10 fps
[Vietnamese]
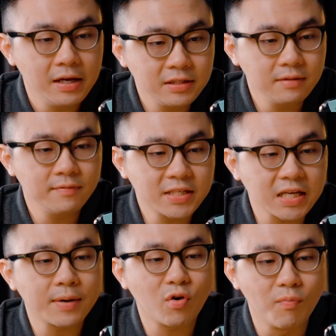nhưng với
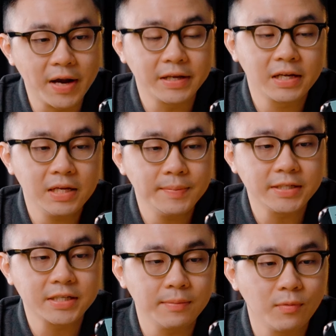trải nghiệm của mình khi
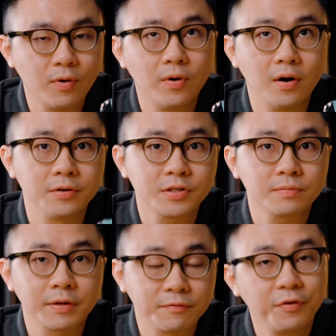mình chạy bộ ở
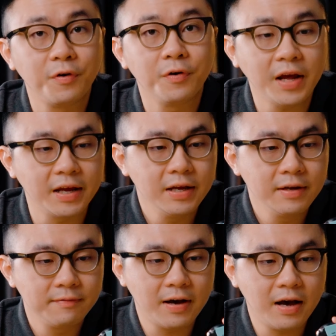trong thành phố này
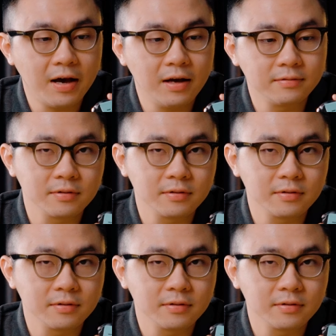và